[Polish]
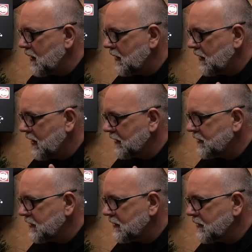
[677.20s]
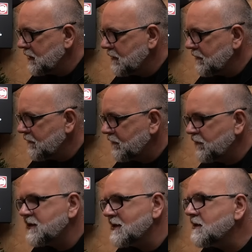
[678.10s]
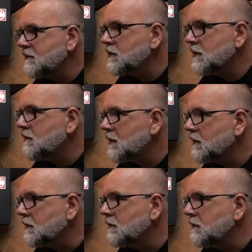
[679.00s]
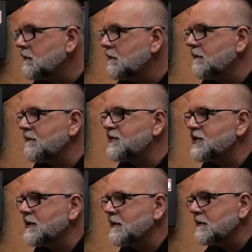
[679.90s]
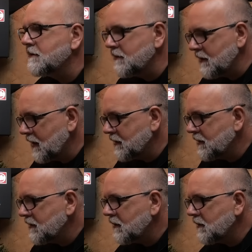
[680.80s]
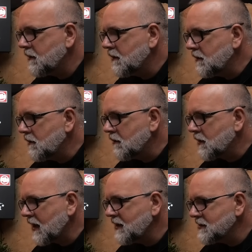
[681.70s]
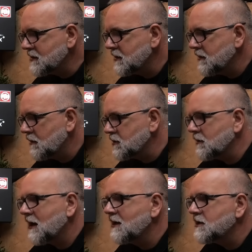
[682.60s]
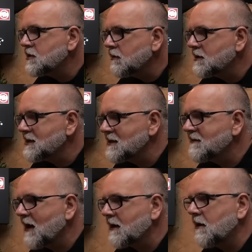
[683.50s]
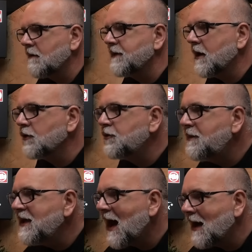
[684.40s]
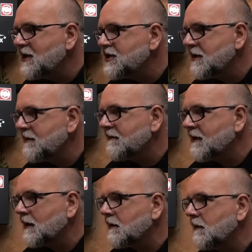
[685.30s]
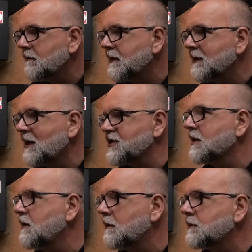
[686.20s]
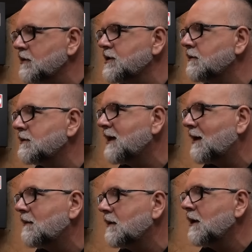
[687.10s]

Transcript: Kiedy w 22 roku, przy, kiedy Ukraińcy osiągali sukces w Charkowie, odbijali ziemię w Charkowie. Dlaczego to się udało?